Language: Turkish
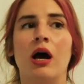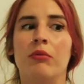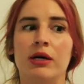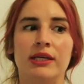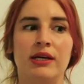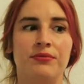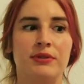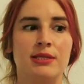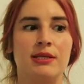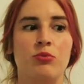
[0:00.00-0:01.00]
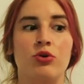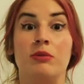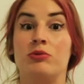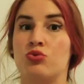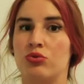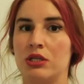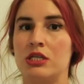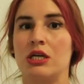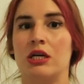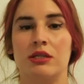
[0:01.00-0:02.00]
Ama hani kafanızda böyle bir soru
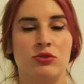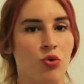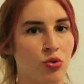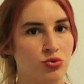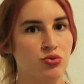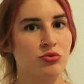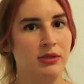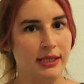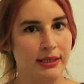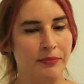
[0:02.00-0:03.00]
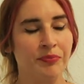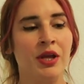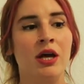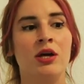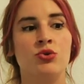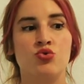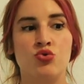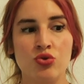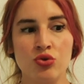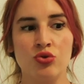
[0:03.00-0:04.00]
işareti olsun derim.
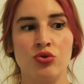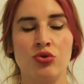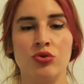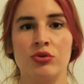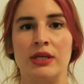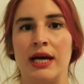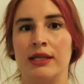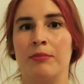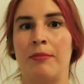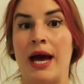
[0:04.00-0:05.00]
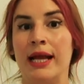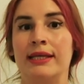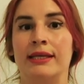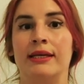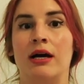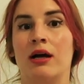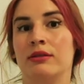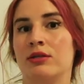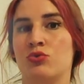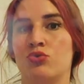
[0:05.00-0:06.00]
Çünkü yani belki anne